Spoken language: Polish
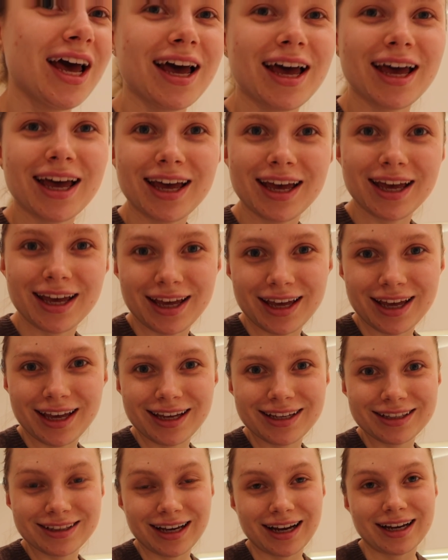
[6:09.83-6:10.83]

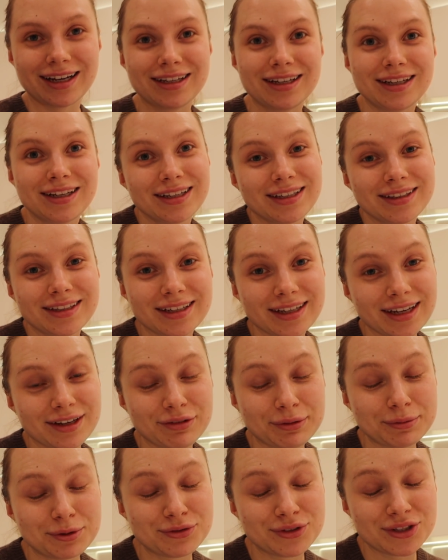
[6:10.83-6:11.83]
E, I tak, tak, tak jak
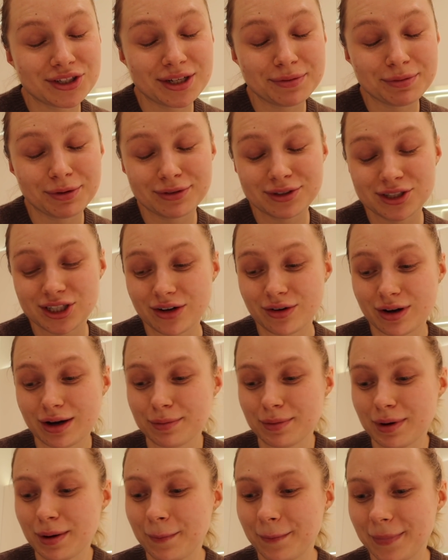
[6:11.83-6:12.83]
Wam już wcześniej
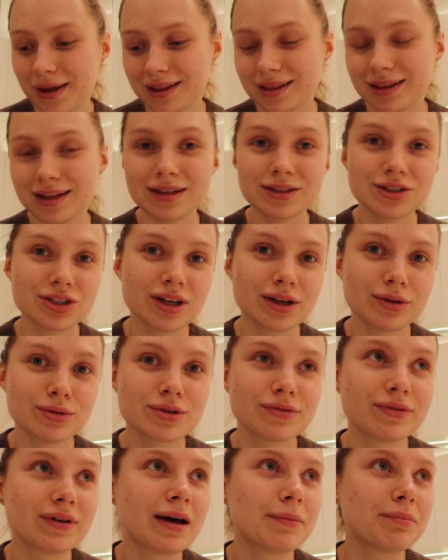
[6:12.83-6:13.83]
powiedziałam, będę dzisiaj
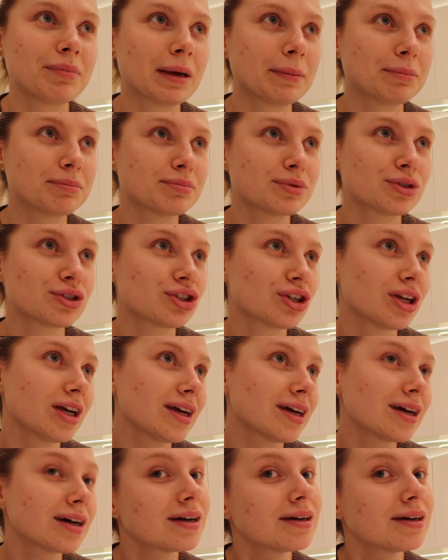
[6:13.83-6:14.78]
usuwała pieprzyk.